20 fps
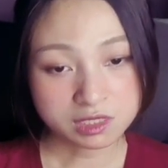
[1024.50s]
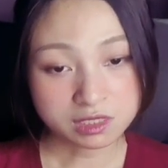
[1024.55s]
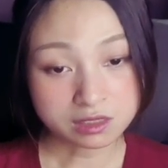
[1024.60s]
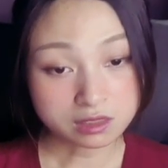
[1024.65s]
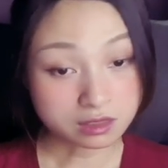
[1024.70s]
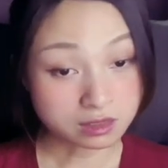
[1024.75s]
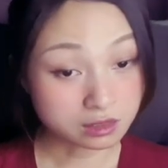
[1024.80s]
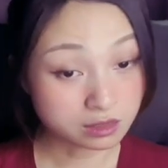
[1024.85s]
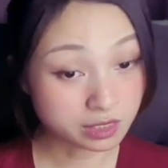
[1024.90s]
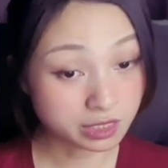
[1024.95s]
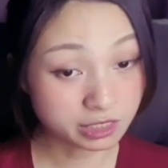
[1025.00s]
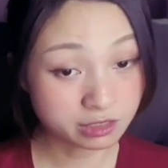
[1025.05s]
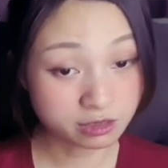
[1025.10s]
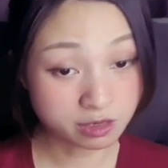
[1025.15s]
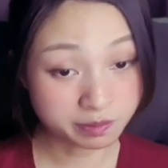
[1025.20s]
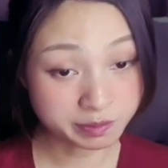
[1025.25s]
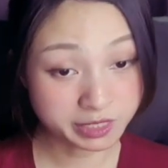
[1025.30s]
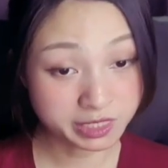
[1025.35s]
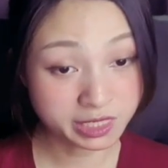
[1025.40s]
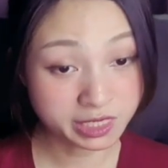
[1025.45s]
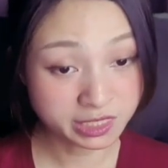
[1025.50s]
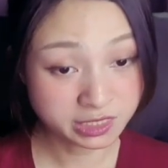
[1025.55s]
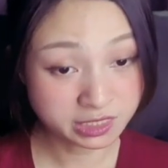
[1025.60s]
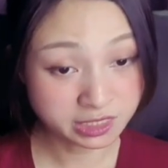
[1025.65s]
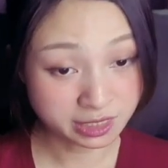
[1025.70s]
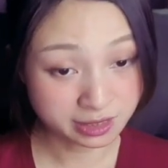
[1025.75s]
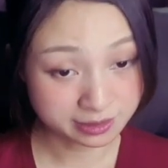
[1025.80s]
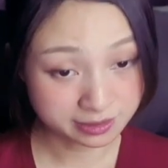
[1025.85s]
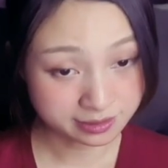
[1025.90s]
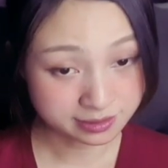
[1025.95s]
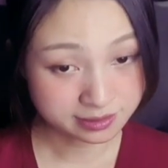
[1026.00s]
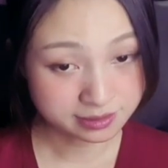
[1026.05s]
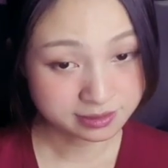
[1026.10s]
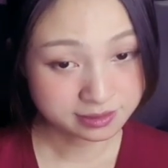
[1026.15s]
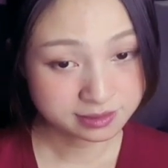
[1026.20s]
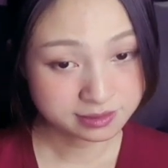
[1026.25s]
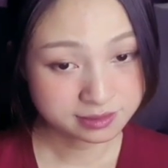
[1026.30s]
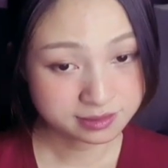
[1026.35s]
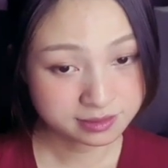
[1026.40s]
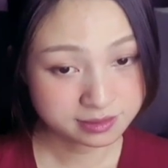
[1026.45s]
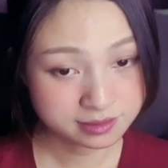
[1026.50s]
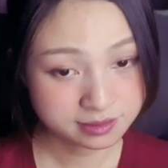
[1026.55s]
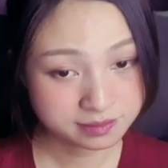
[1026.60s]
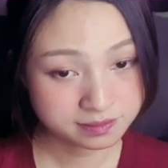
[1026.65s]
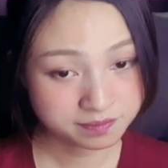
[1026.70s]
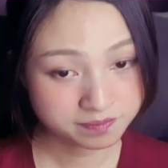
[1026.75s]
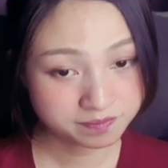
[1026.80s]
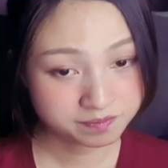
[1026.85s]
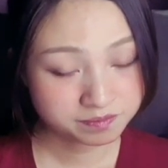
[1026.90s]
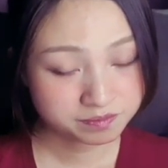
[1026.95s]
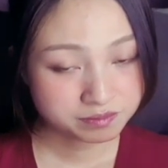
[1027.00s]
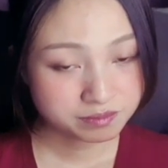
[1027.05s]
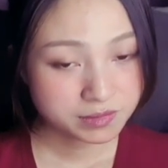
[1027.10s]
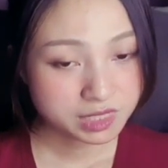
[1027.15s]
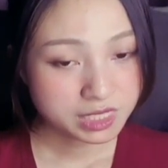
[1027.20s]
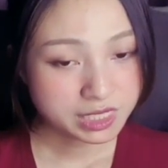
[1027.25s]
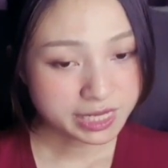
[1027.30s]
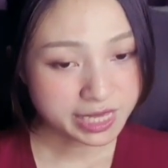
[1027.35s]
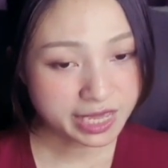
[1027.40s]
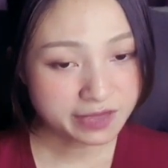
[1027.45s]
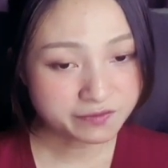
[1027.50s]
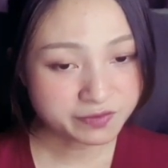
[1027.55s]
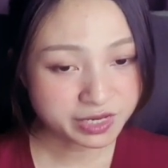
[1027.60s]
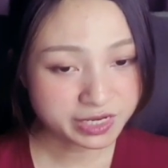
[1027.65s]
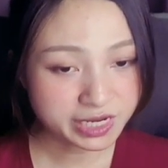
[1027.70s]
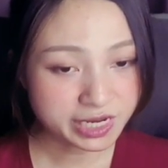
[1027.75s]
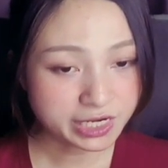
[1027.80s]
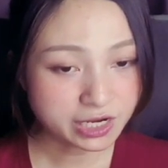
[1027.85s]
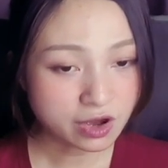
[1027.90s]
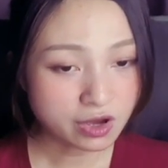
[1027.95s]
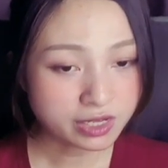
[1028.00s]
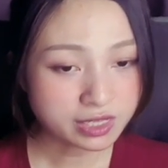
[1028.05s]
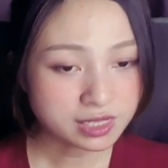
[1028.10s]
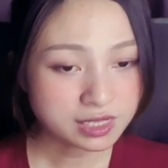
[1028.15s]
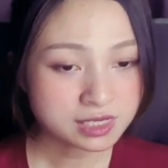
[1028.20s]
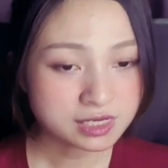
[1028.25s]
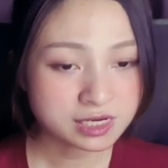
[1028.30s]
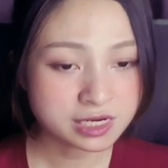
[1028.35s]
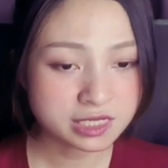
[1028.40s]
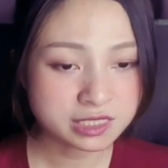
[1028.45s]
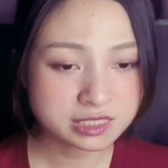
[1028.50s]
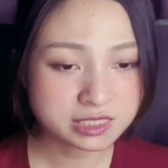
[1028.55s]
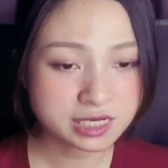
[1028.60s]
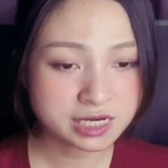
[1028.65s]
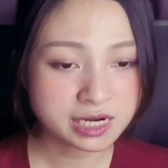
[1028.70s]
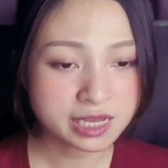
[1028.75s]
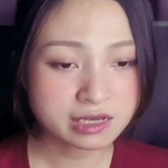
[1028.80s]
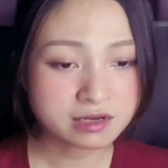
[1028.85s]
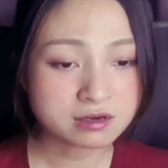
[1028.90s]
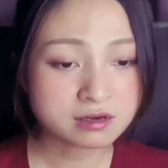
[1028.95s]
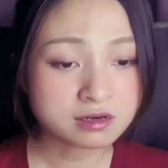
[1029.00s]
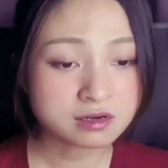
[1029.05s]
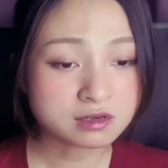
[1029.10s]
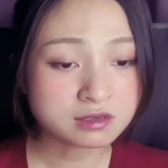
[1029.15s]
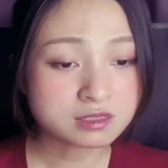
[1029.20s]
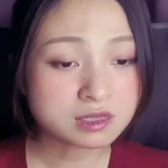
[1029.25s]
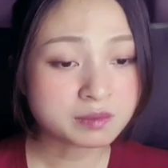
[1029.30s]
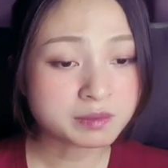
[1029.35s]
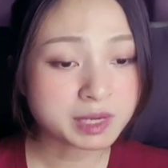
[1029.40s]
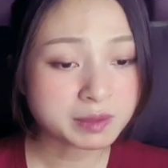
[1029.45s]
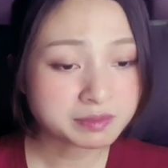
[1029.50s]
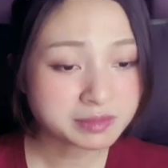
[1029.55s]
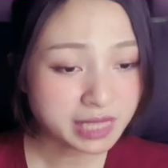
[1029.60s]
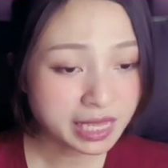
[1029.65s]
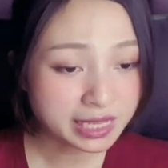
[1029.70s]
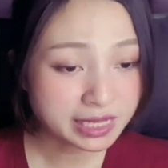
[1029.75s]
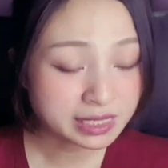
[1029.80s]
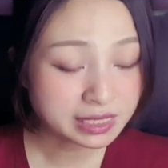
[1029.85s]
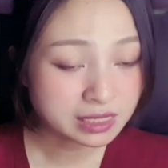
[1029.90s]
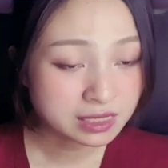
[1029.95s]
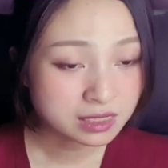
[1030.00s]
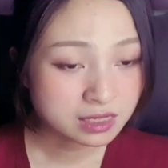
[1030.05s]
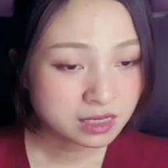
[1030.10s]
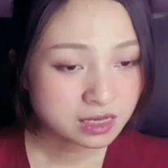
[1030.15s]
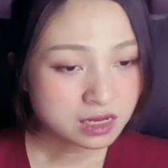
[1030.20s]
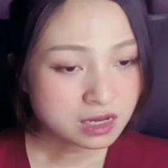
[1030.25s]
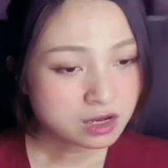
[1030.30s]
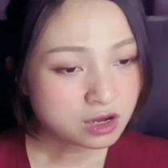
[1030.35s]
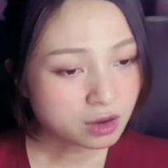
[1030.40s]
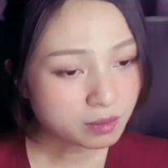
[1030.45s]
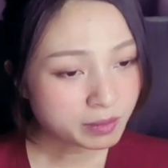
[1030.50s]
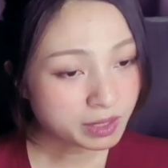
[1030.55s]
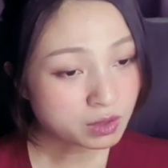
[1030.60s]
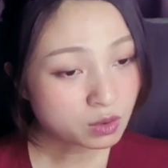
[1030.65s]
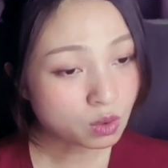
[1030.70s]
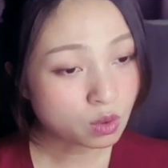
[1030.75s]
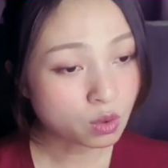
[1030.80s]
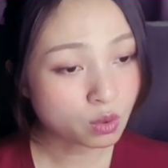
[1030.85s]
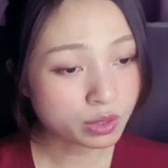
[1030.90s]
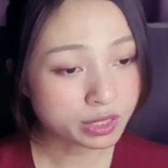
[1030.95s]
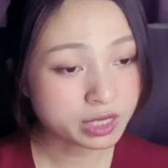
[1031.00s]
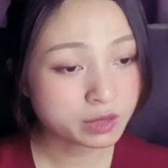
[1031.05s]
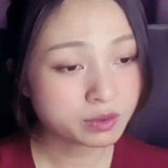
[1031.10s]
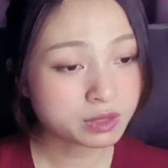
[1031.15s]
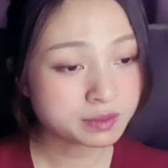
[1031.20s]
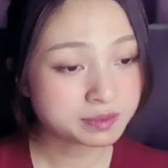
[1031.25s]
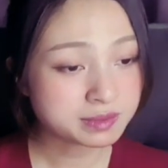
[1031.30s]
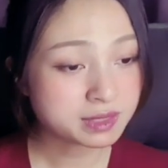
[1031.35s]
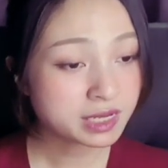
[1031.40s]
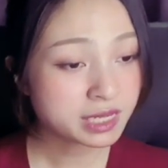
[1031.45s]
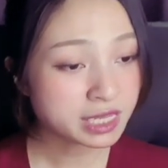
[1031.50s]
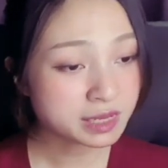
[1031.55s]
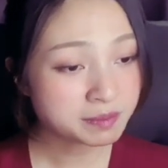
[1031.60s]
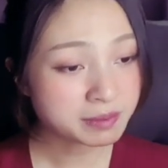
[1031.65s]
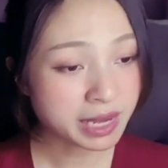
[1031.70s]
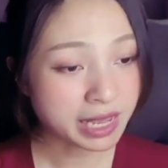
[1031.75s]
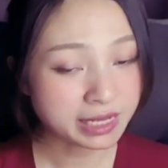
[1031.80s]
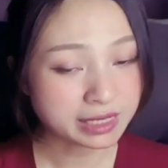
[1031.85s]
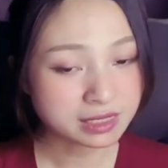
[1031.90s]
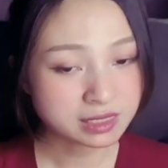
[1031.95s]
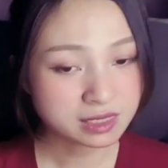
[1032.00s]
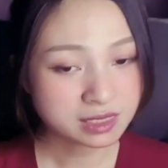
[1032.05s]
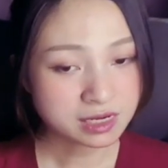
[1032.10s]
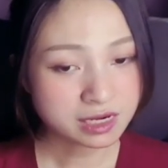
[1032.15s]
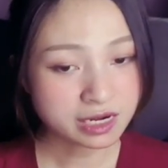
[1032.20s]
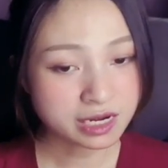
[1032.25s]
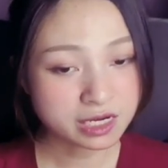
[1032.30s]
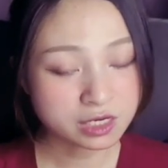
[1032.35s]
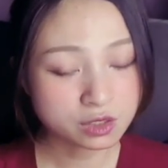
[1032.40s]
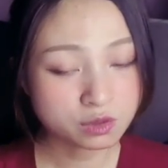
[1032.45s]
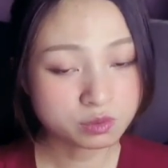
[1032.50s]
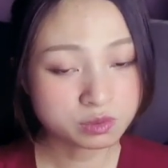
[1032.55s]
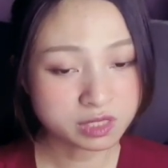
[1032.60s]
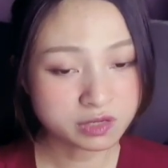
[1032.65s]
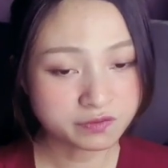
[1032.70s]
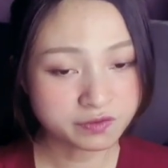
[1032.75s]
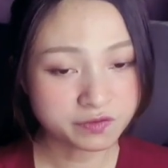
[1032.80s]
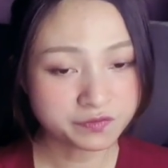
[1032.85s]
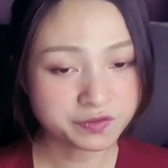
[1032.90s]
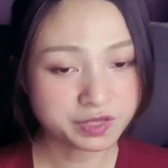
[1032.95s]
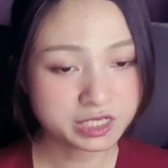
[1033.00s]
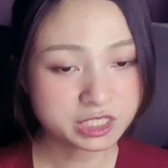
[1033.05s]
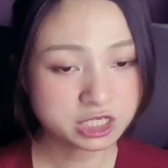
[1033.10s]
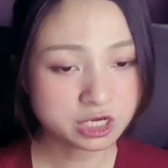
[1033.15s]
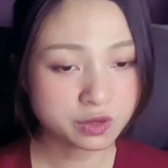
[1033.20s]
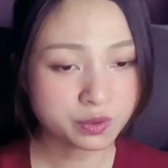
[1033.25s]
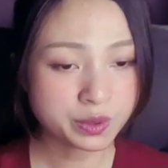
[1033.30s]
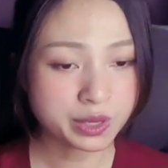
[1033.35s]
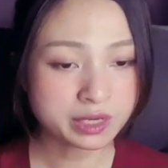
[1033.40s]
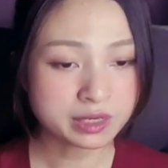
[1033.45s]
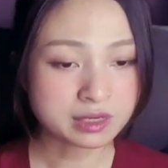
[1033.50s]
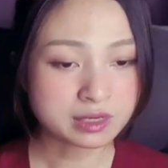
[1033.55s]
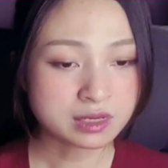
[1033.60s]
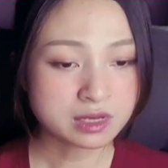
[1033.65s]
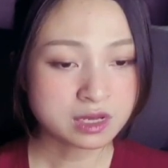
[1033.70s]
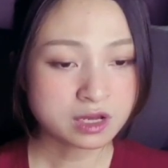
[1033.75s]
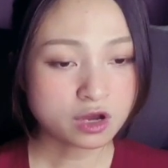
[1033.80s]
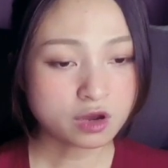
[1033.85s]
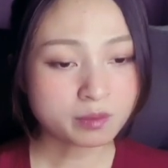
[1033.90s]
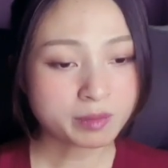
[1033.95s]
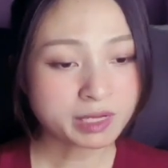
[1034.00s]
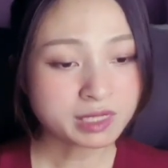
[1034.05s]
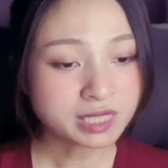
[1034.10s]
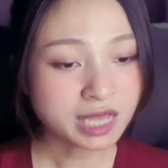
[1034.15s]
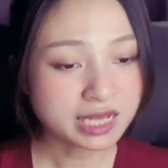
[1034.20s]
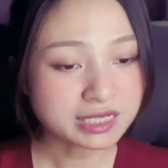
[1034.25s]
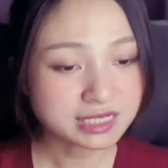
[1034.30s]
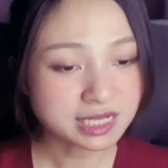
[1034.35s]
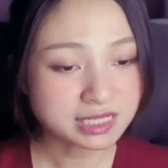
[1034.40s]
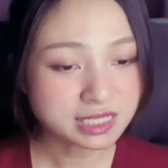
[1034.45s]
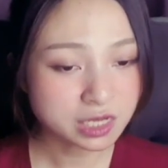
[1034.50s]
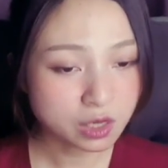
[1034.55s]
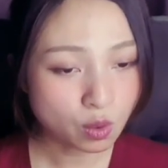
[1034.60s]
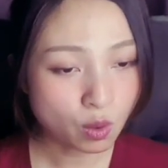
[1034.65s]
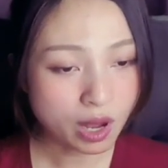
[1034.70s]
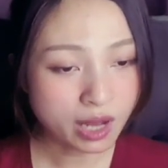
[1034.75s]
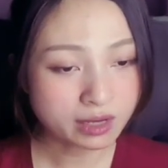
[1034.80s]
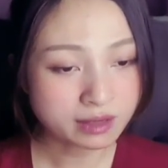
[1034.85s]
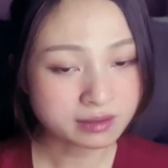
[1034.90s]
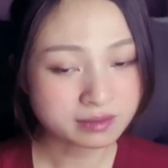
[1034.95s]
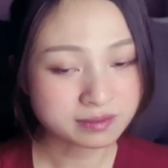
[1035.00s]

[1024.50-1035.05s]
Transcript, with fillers: người cướp đi linh dịch nghe vị này nói linh dịch lại cỡ lớn tầm nắm tay con mắt của hổ kiều lập tức híp lại lạnh lùng nhìn về phía trường huyền con mắt thả ra tinh quang